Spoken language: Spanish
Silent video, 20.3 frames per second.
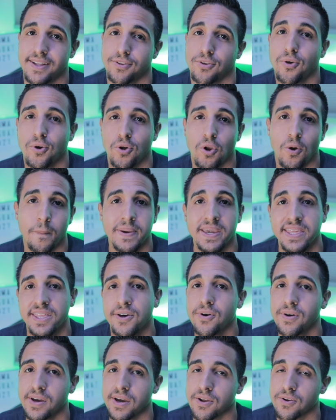de todos los
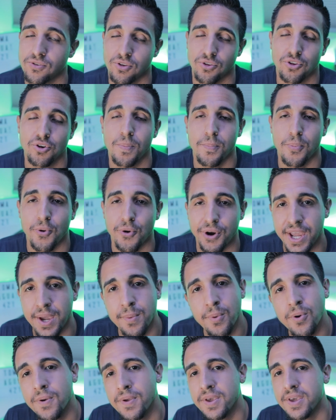videos que nosotros
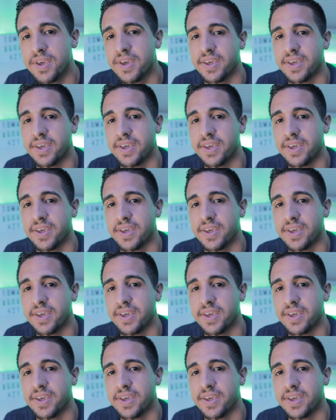ponemos,